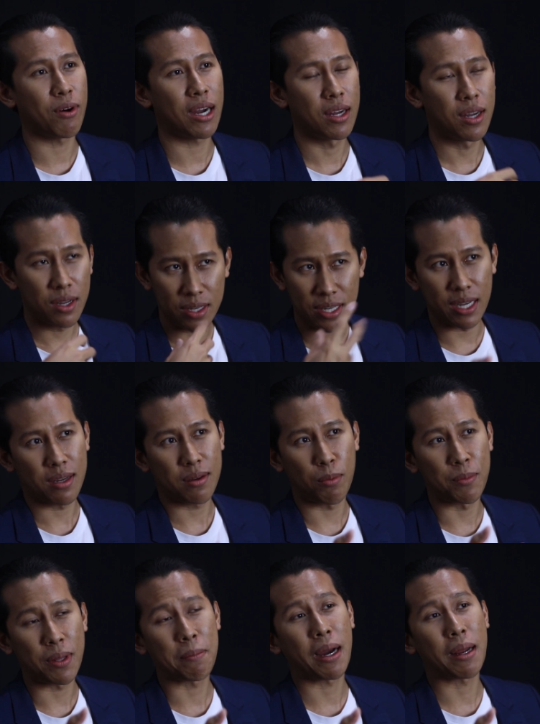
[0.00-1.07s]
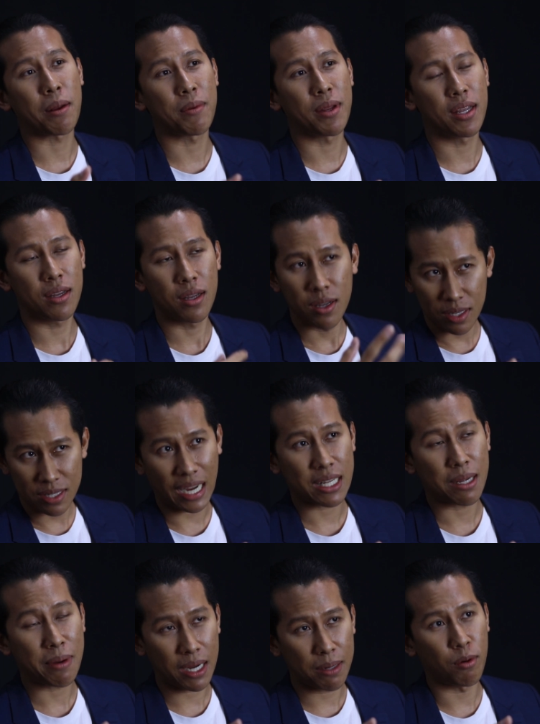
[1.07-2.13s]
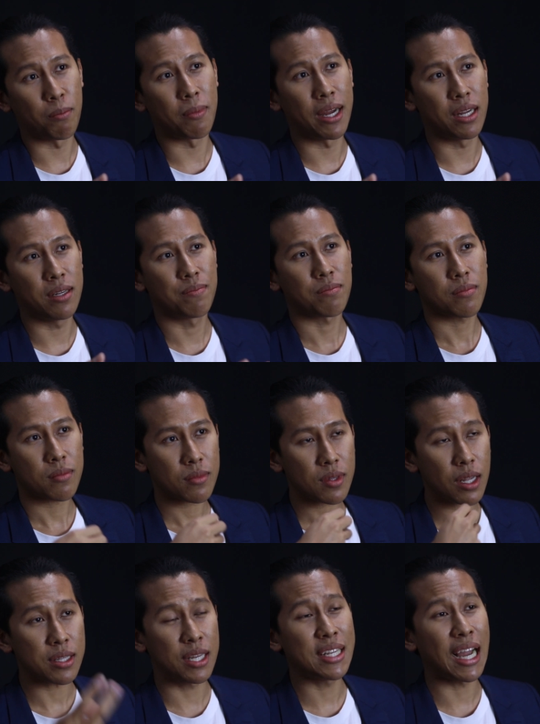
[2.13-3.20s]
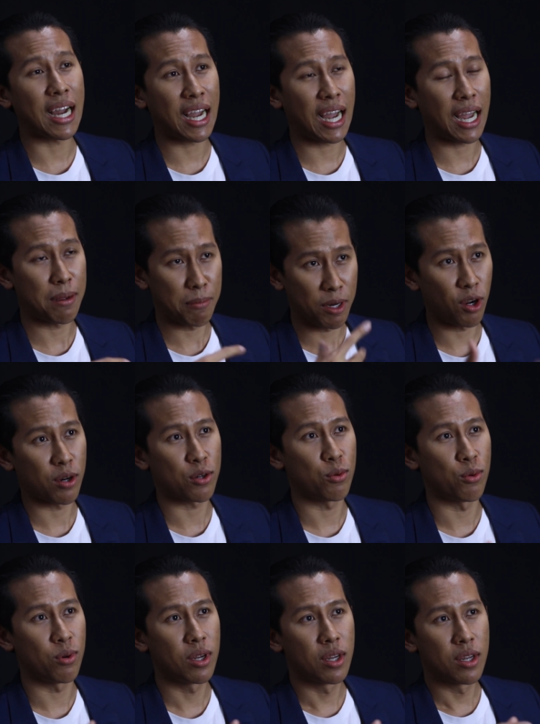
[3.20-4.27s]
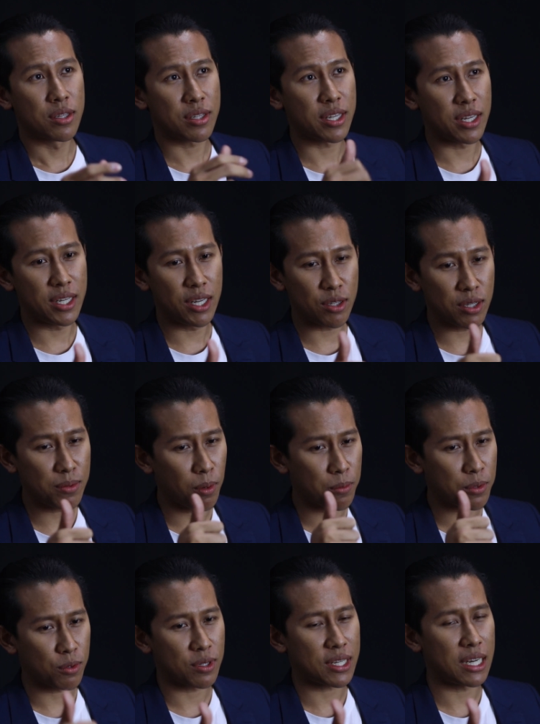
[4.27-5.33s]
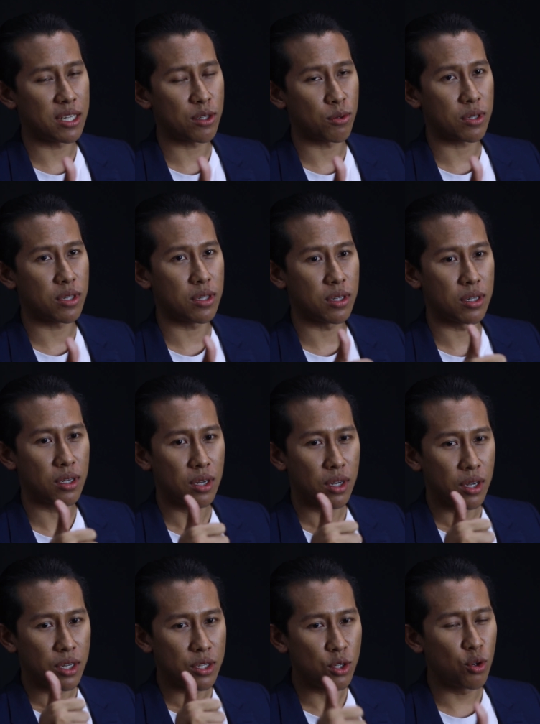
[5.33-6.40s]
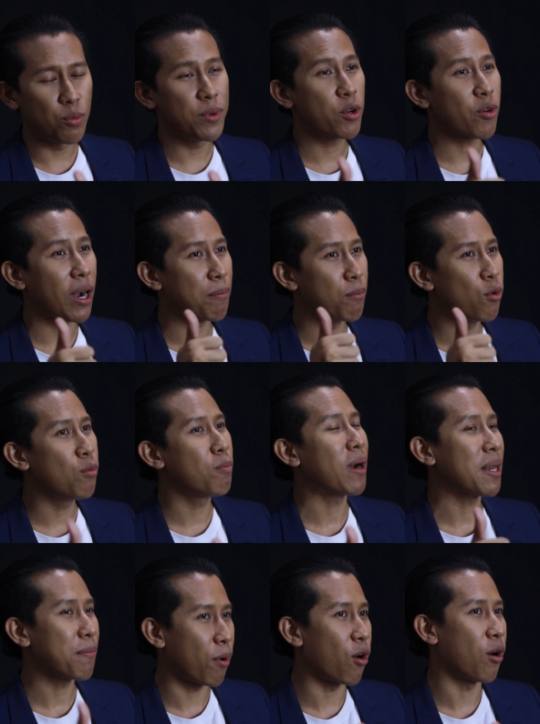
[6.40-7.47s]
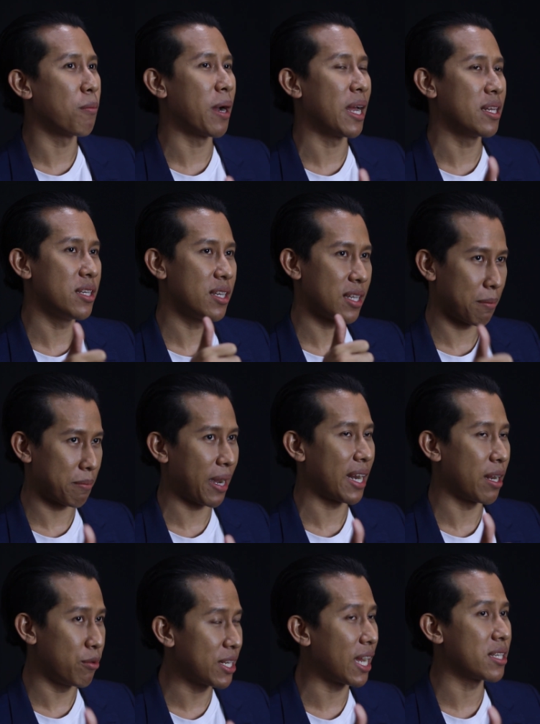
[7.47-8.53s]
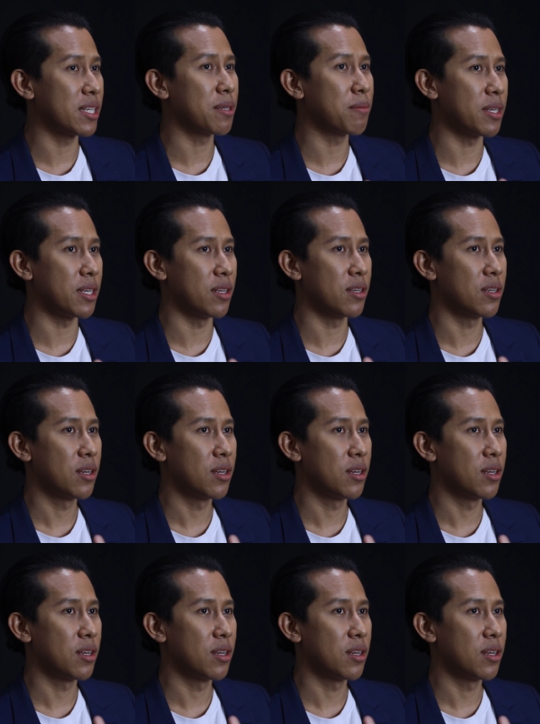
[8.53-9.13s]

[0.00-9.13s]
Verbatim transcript: ว่าเนี่ยผมทำงานแบบนี้ อยากทำงานผมไหมถ้าอยากงานมาลองดู สิ่งเดียวที่ผมสนใจที่สุดคือยูมีความมุ่งมั่นพอไหมที่จะทำงานในวิชาชีพนี้